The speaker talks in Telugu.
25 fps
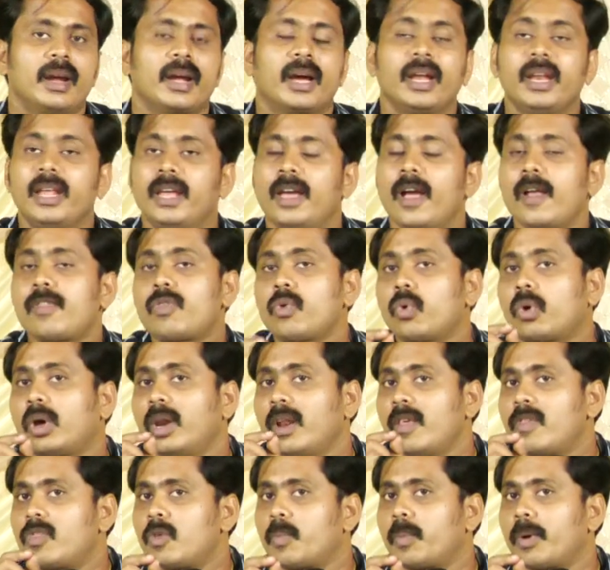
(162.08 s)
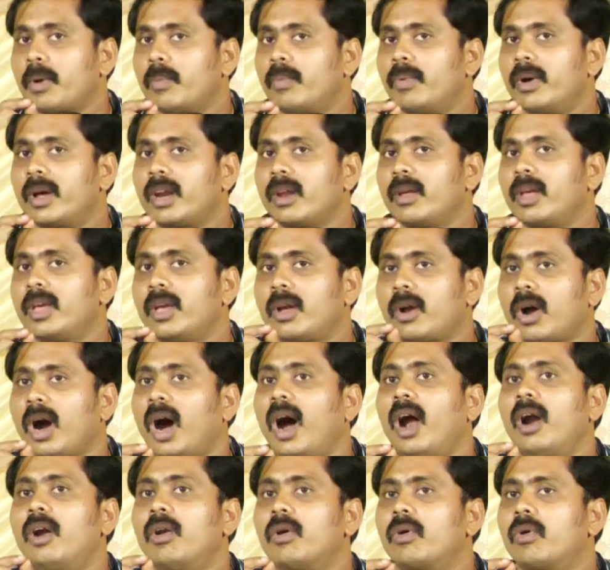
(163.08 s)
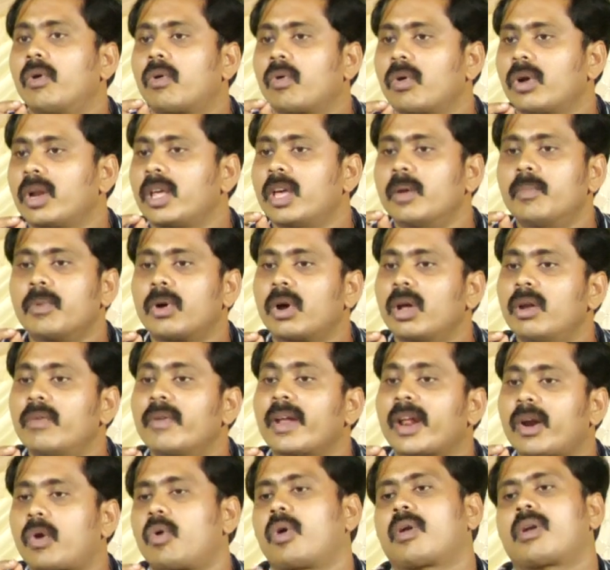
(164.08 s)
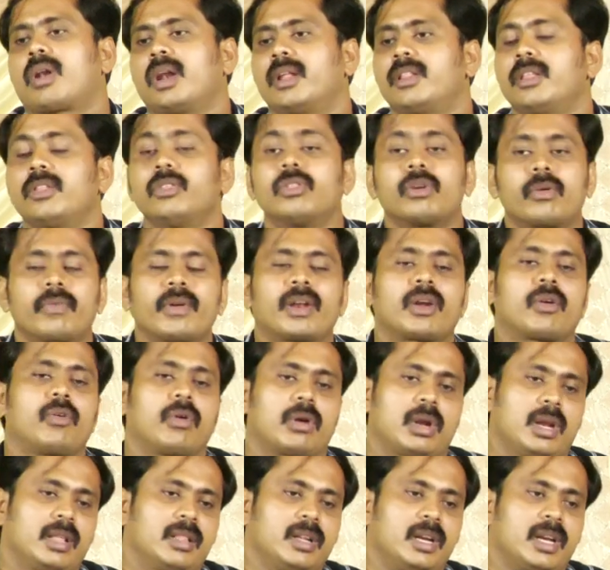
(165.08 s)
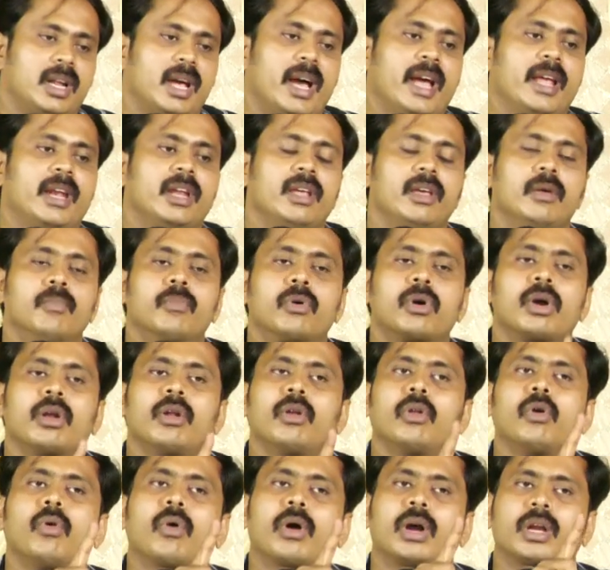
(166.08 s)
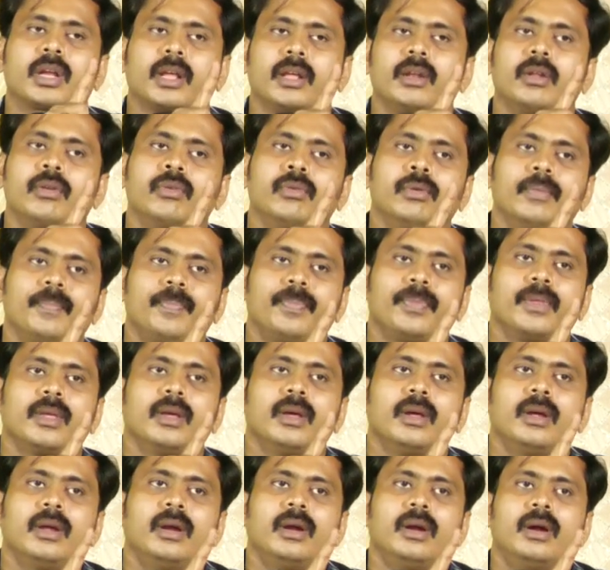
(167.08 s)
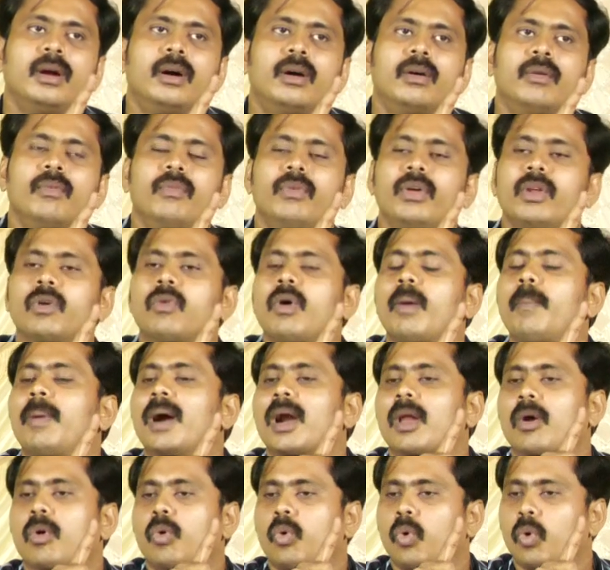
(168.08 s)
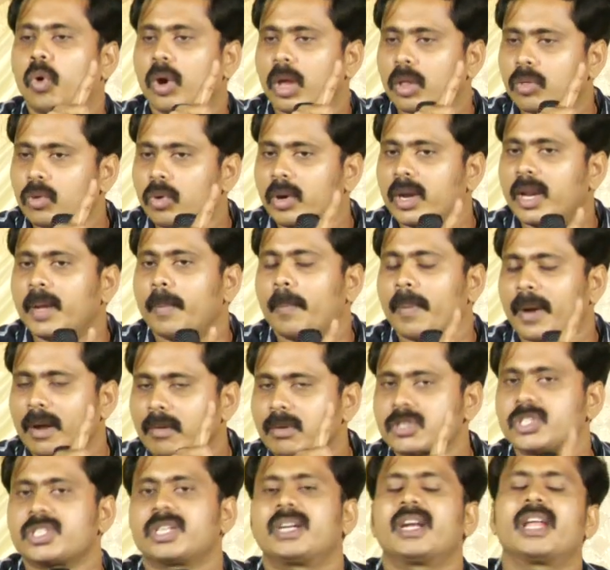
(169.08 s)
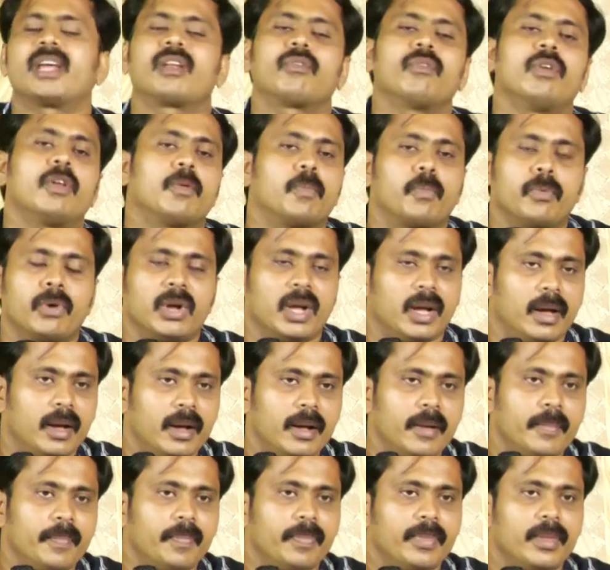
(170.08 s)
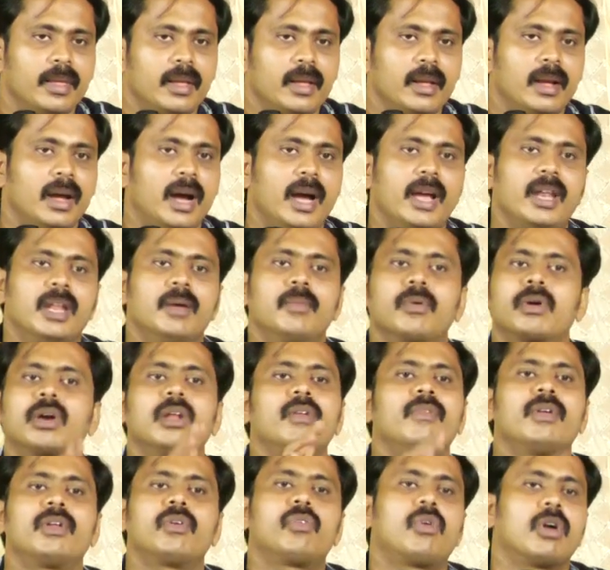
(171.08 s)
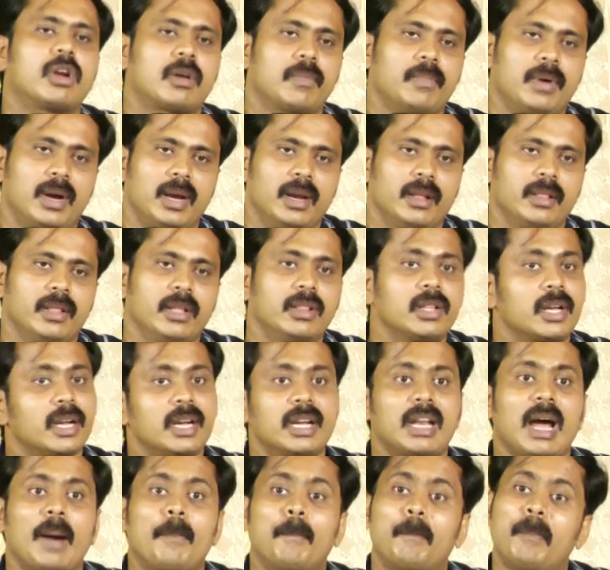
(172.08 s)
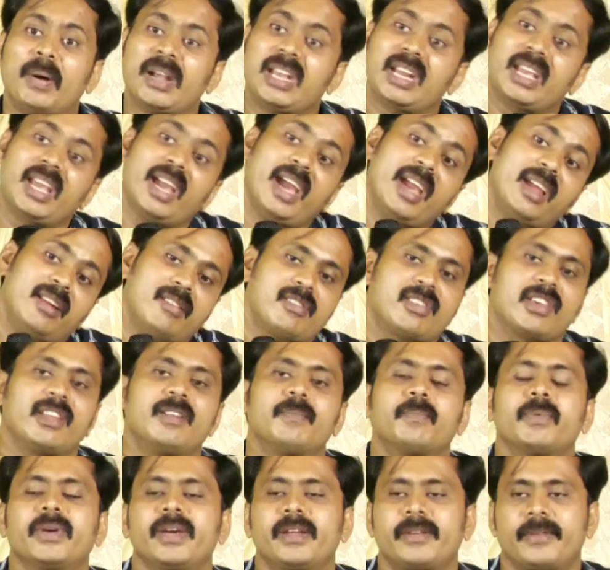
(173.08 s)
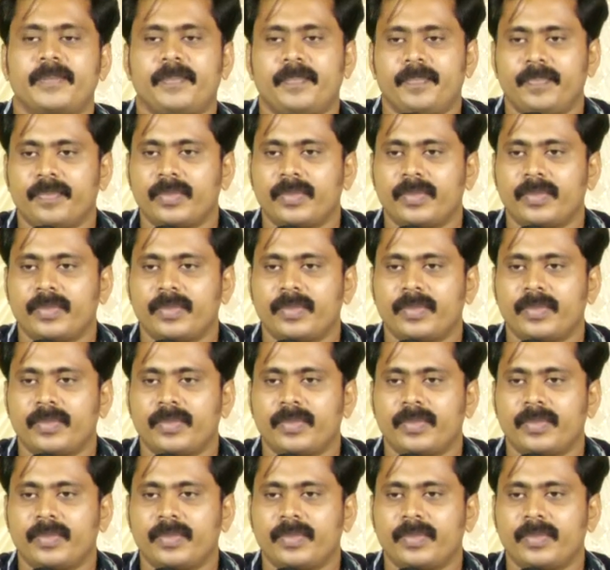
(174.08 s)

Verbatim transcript: కానీ యేసుక్రీస్తు ప్రభు వారి కాళ్ళు కొన్న ఎముకలు విరగొట్టలేదు ఎందుకు విరగొట్టలేదు అంటే ఆయన ఎముకలలో ఒకటైనను విరువబడకూడదు అనే ప్రవచన నెరవేర్పుగా ఆయన ఎముకలు విరగొట్టబడలేదు ఎందుకంటే అప్పటికే ఆయన చనిపోయారు